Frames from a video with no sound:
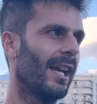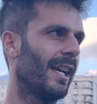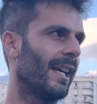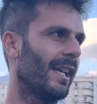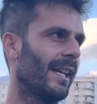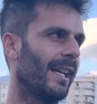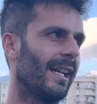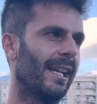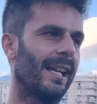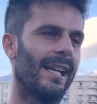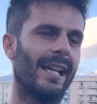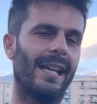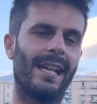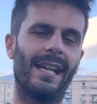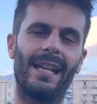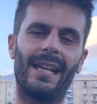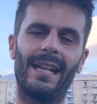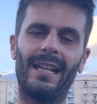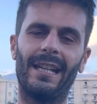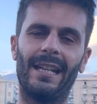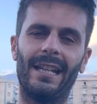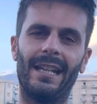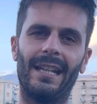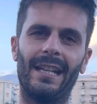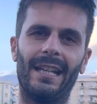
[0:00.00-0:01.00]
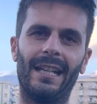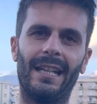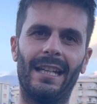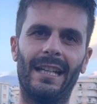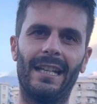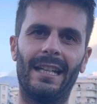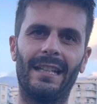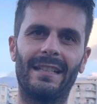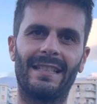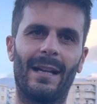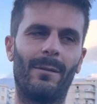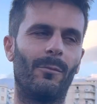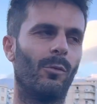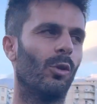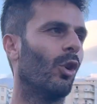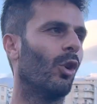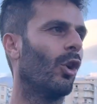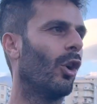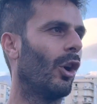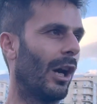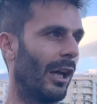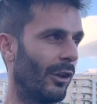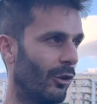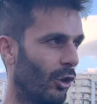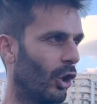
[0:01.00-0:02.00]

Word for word: e siamo ad